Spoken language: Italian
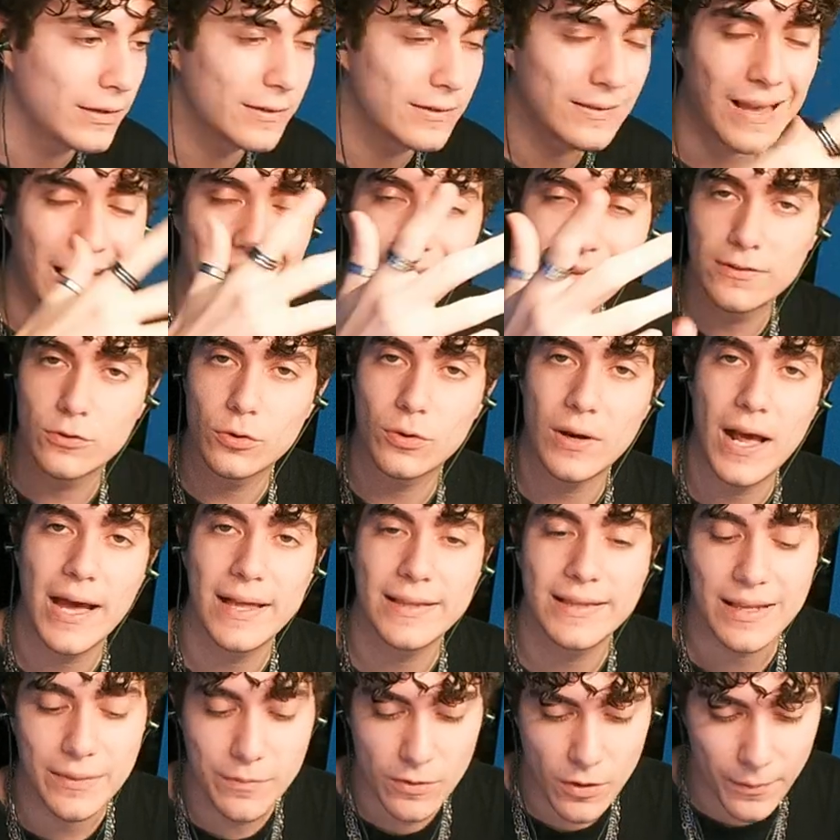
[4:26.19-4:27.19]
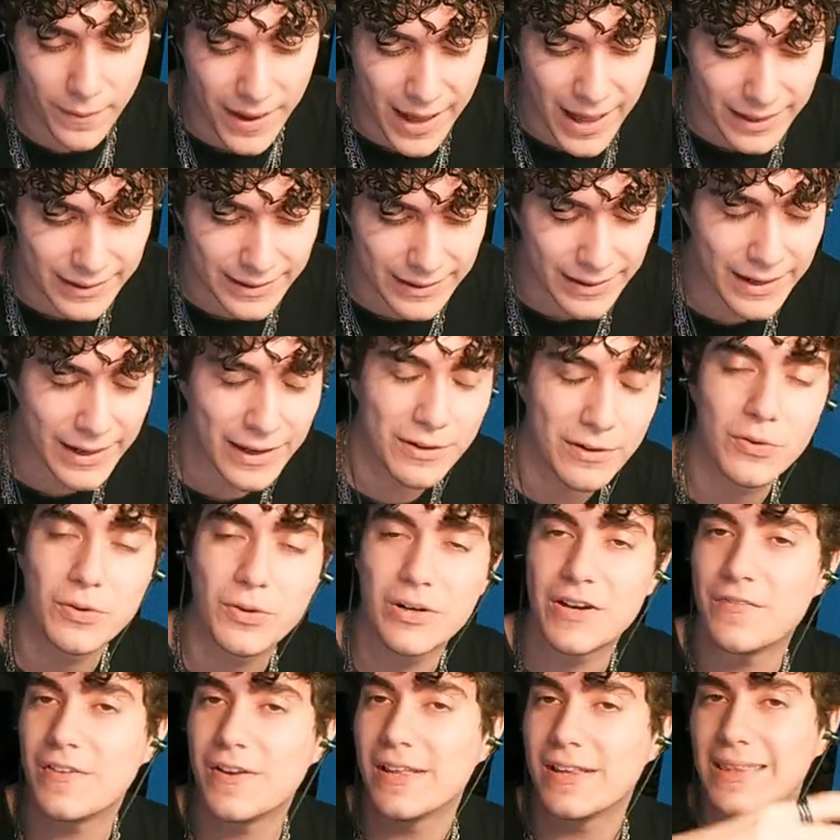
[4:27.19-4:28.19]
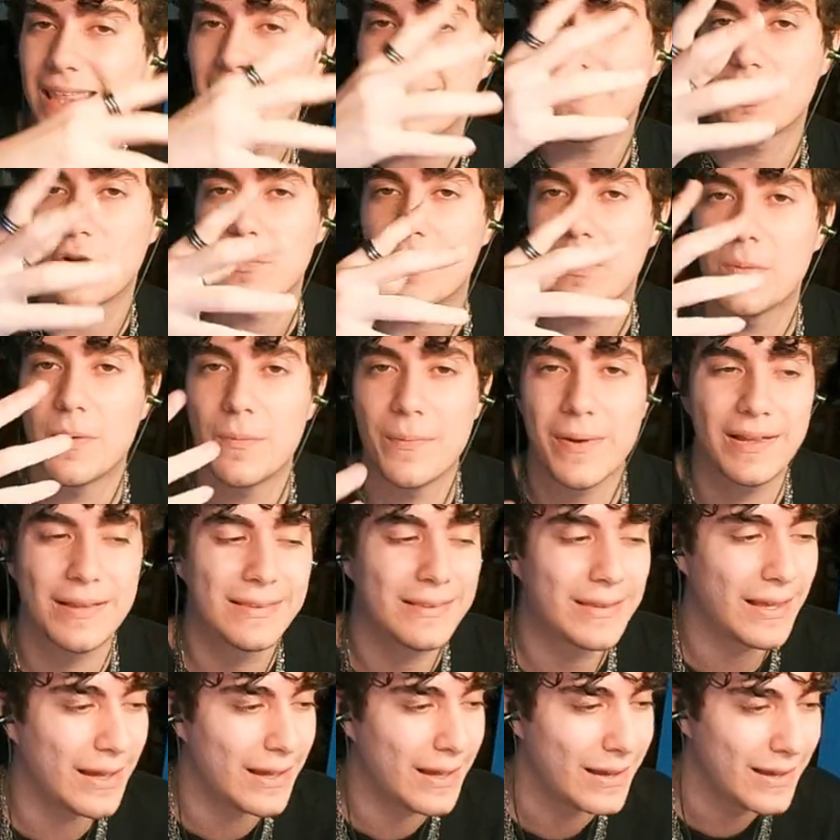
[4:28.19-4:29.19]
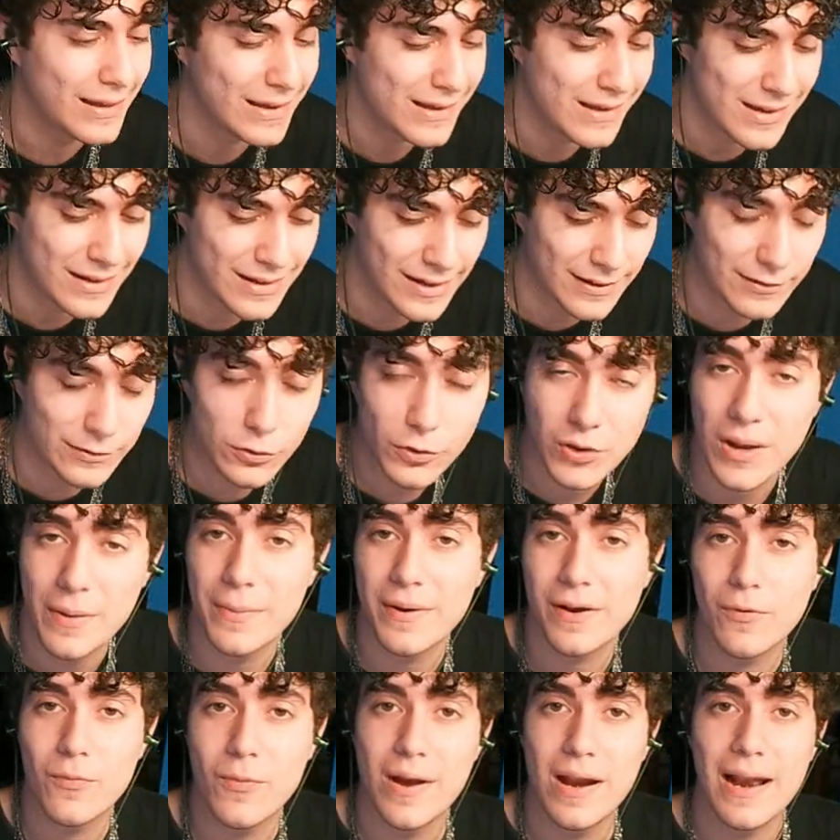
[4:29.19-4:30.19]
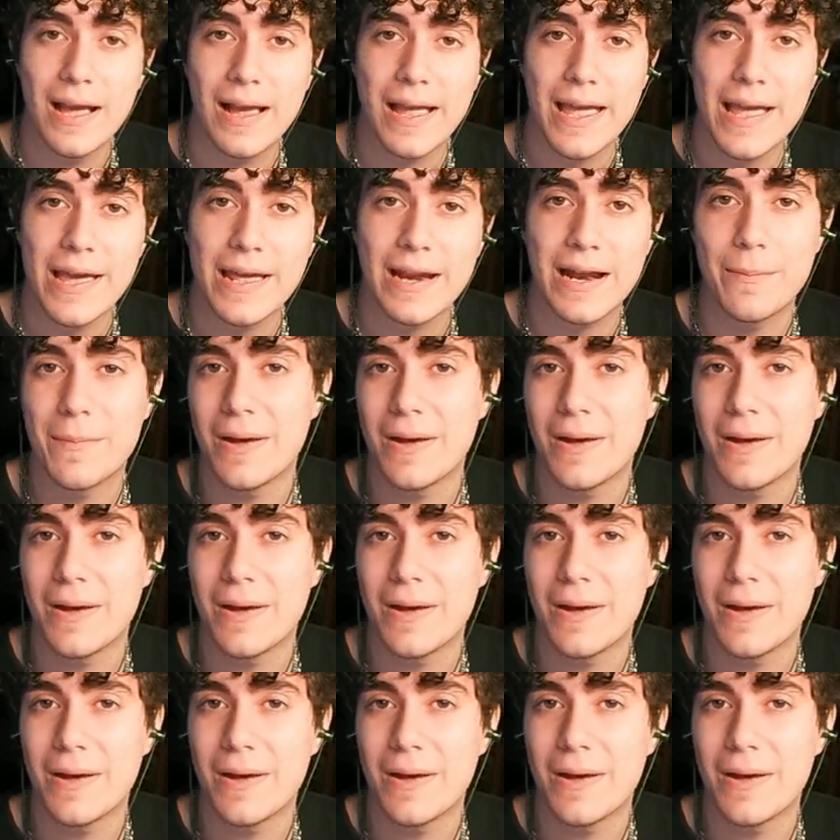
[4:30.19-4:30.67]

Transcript: scanzonati di mio padre che non riflettevano propriamente la storia per quella che era,